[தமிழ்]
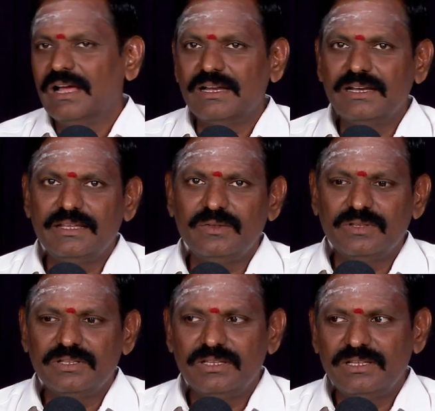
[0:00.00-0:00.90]
அன்னைக்கு
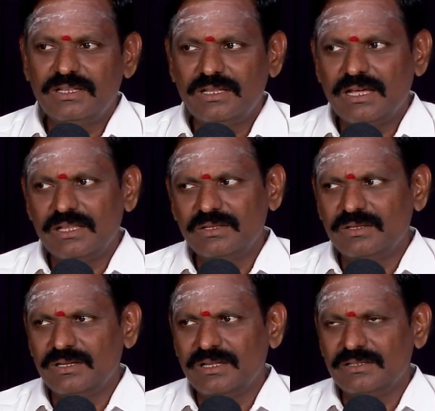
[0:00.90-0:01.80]
வந்து அது
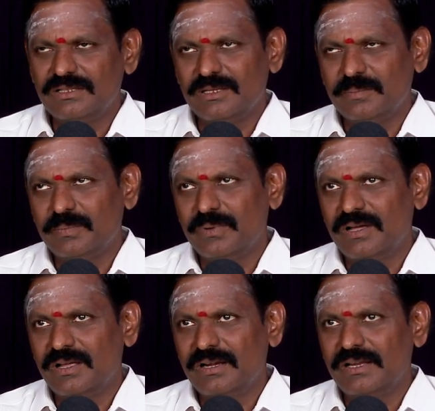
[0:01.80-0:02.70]
அது
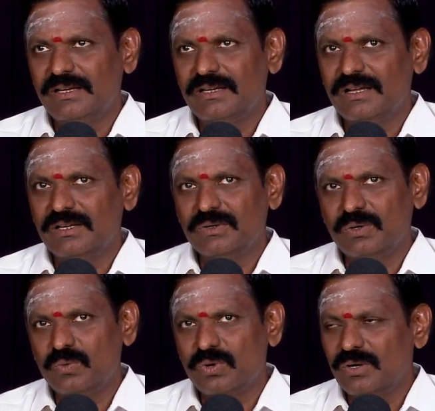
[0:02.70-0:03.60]
தப்பாக ரைட்டாங்கிறத
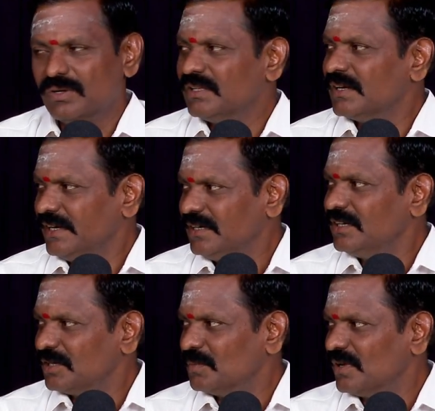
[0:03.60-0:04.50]
விட ஓரளவுக்கு அது
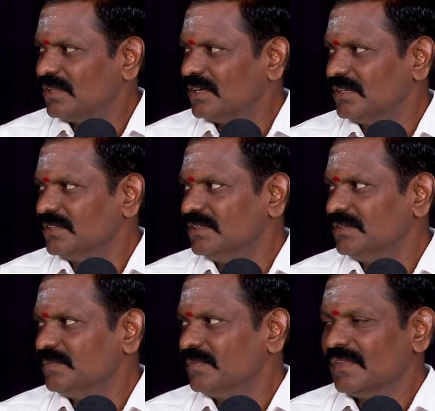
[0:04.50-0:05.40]
ரைட்டுங்கிற மாதிரி தான் இருக்குது
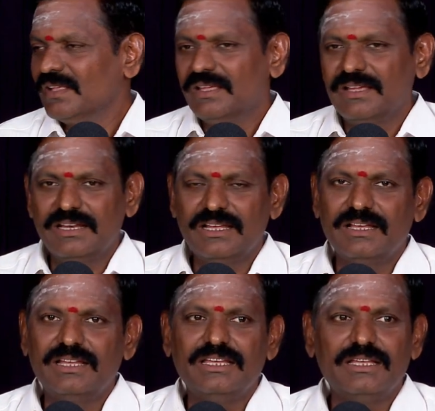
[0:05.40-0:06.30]
ஏன்னா
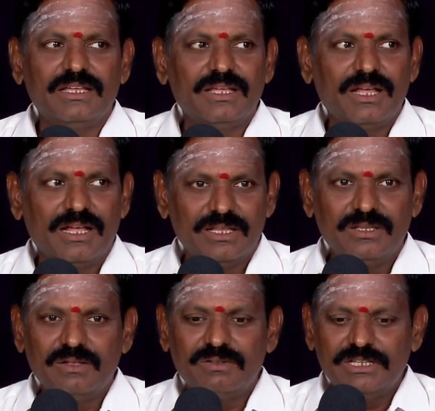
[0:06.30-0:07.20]

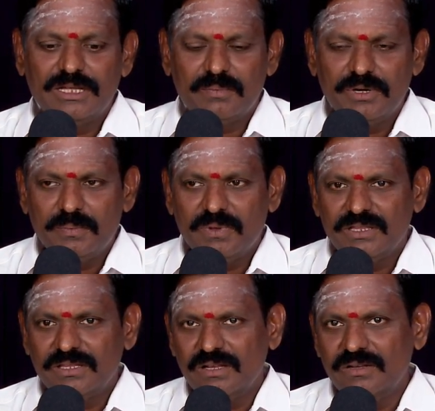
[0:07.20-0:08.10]
அதுதான் வந்து எப்படி
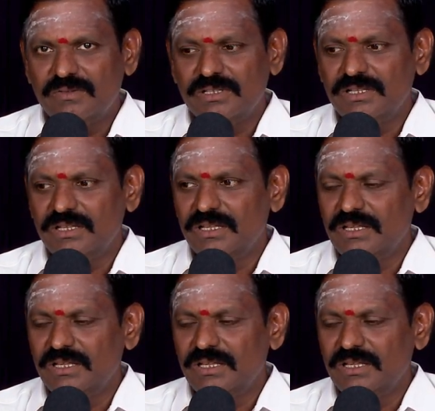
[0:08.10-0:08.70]
பார்த்தாலும் வந்து